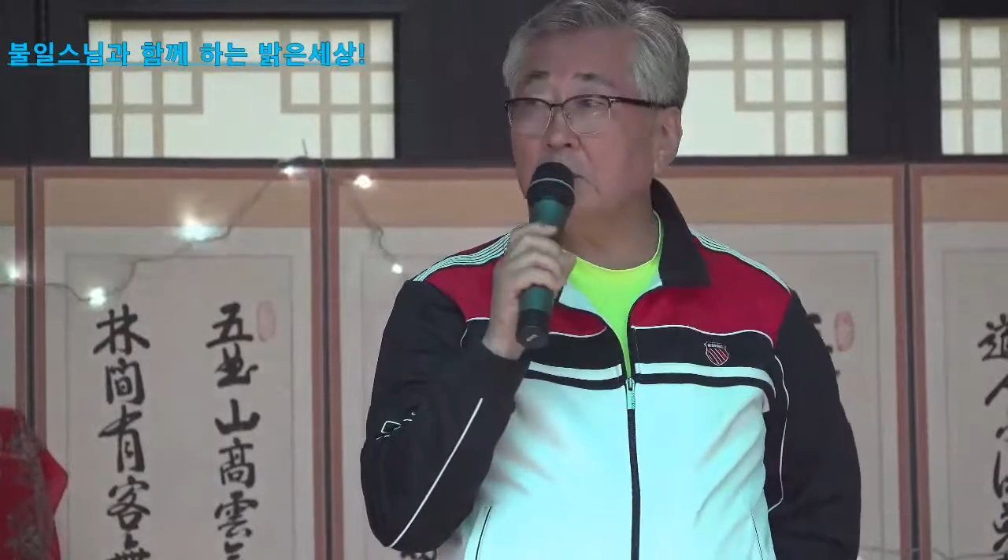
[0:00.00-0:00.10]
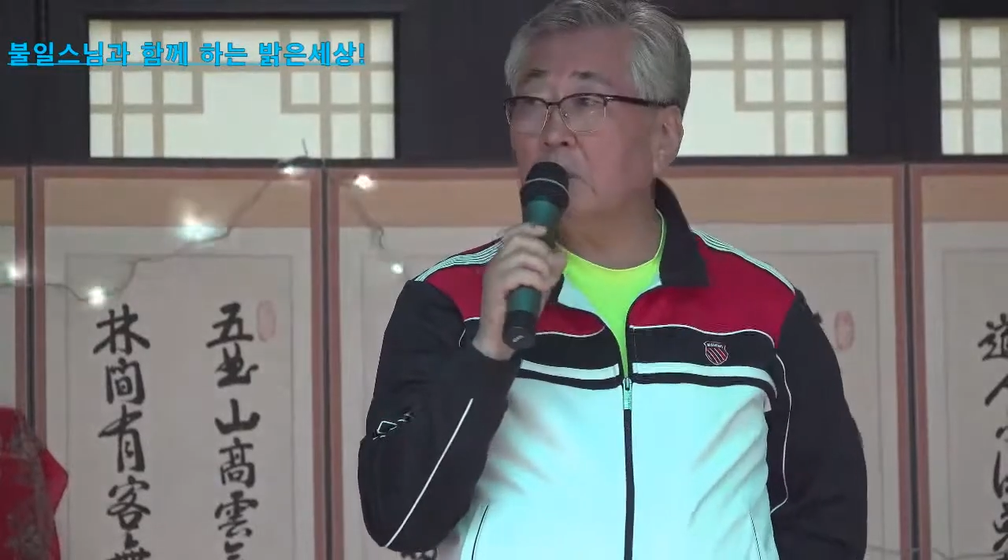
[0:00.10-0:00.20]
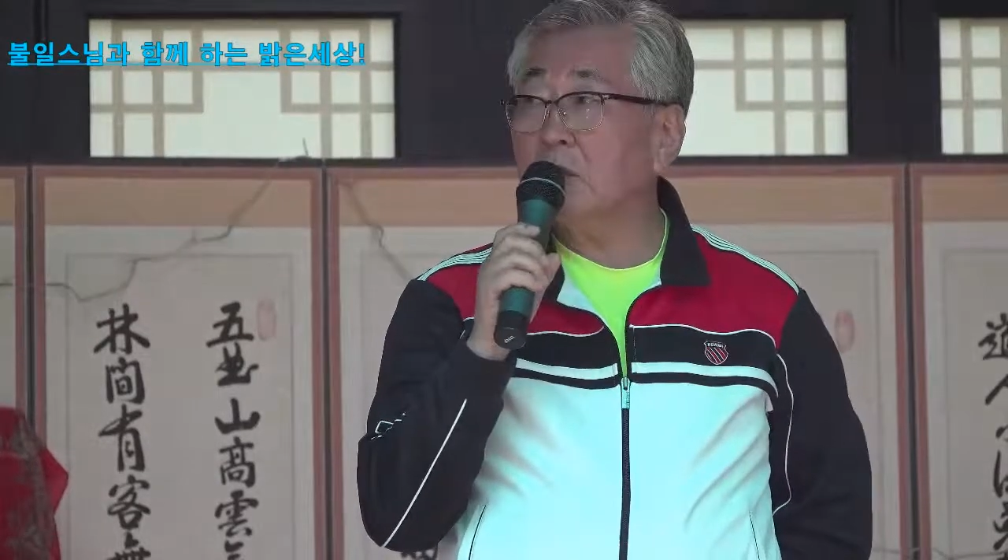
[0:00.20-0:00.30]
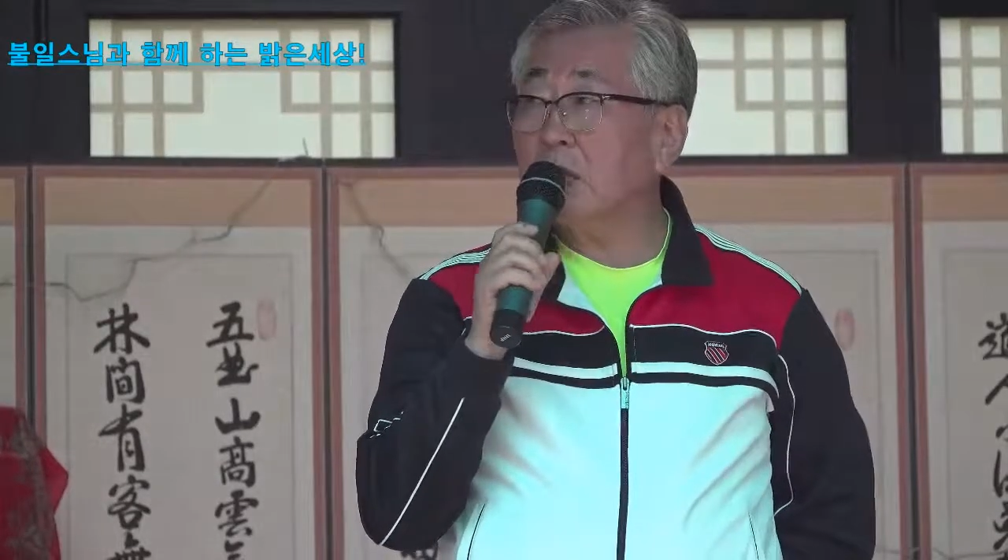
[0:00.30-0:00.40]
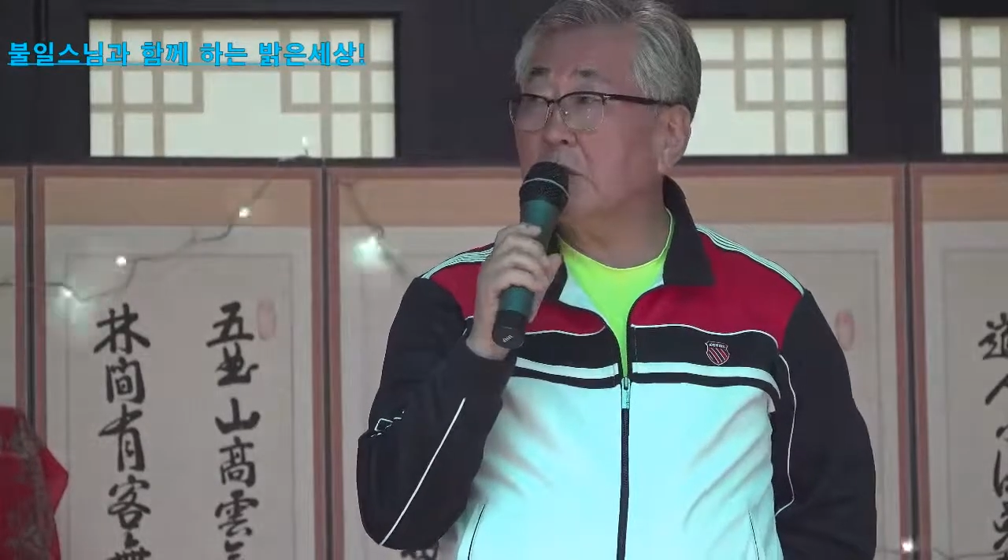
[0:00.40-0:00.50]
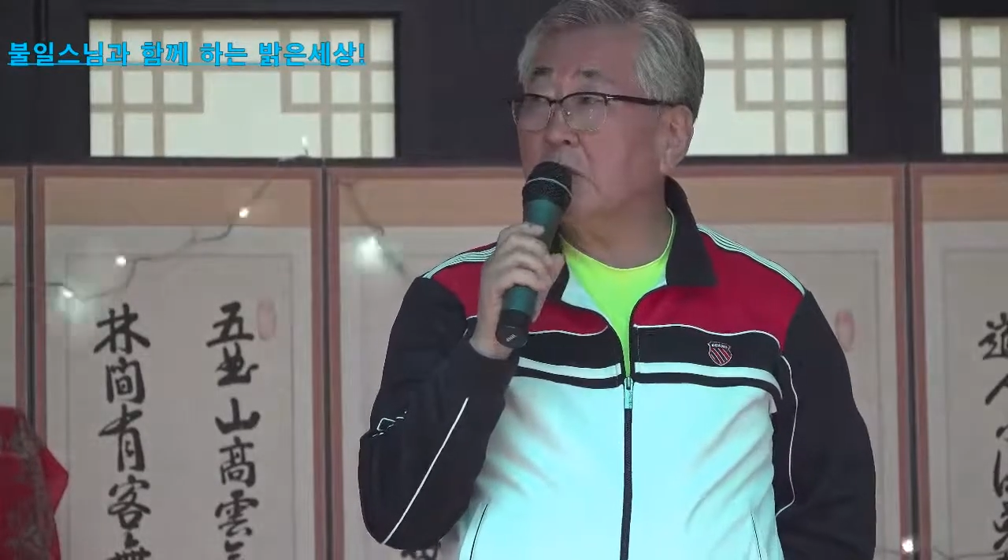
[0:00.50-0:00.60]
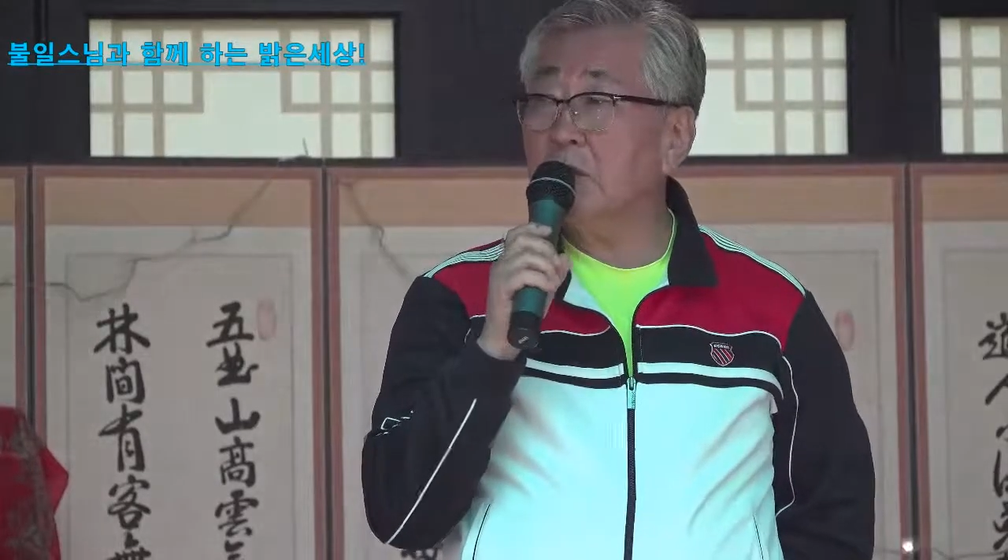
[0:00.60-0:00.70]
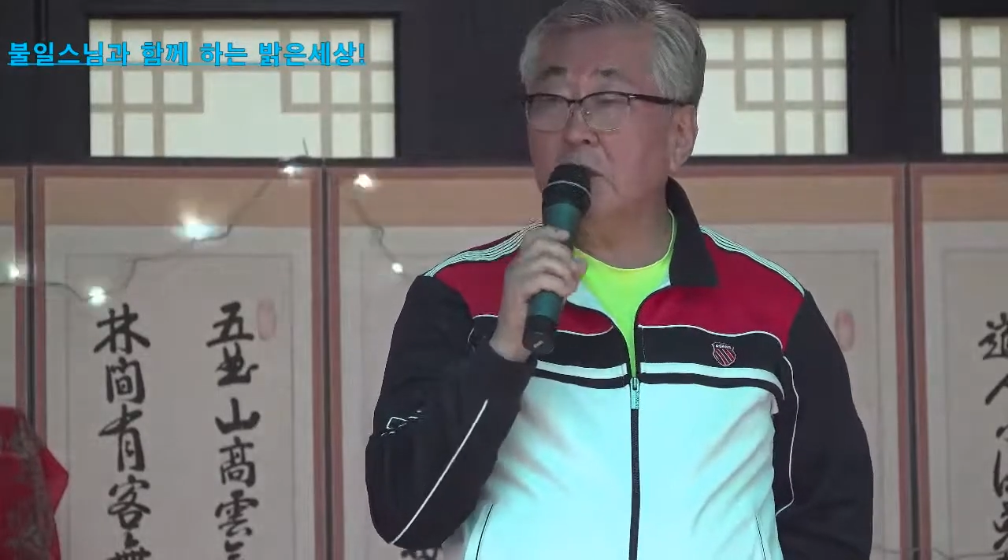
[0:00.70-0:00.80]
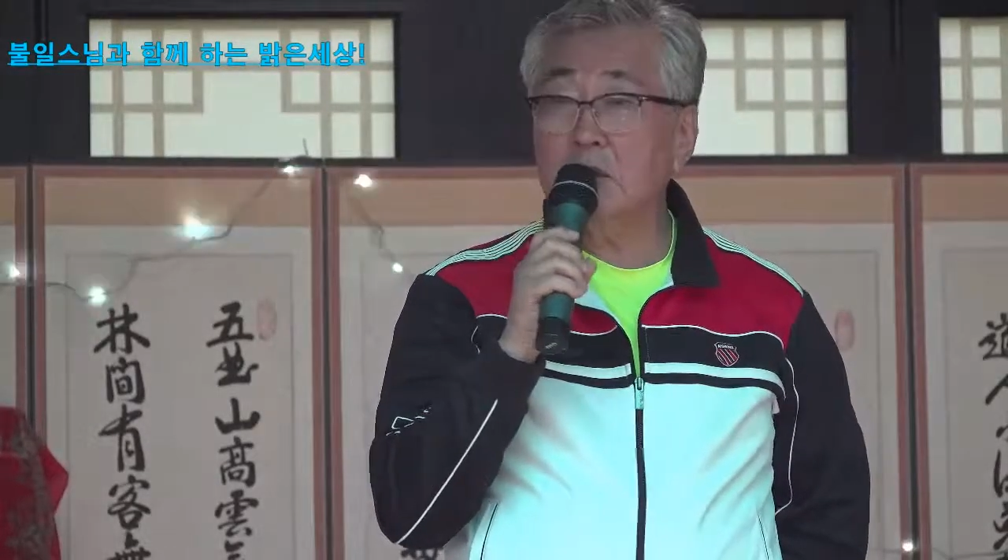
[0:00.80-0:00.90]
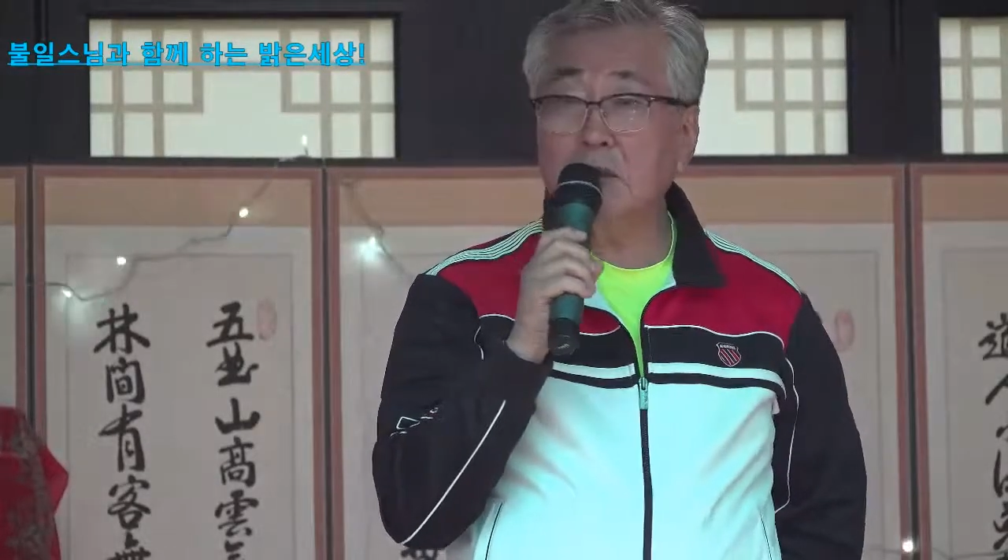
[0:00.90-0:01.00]
한번
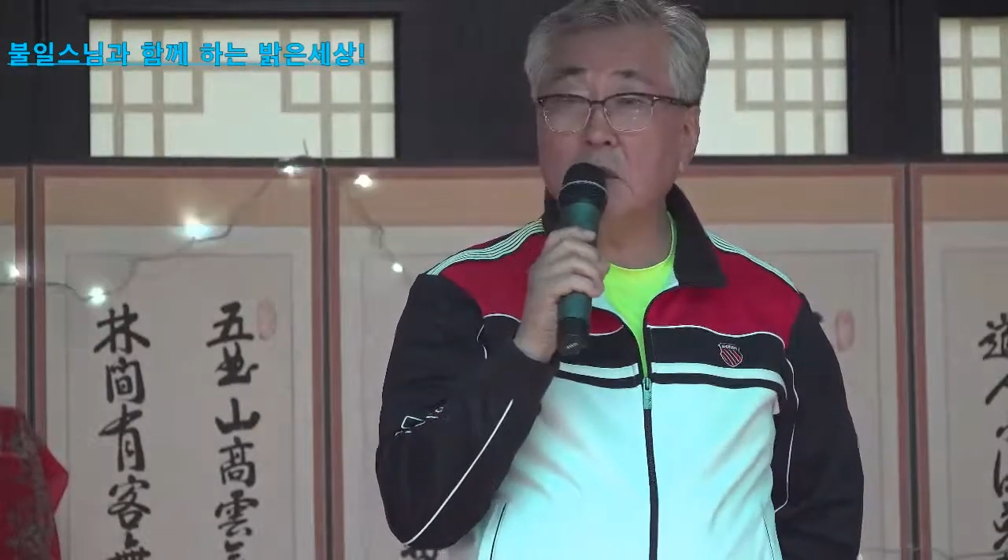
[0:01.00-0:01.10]
다시 열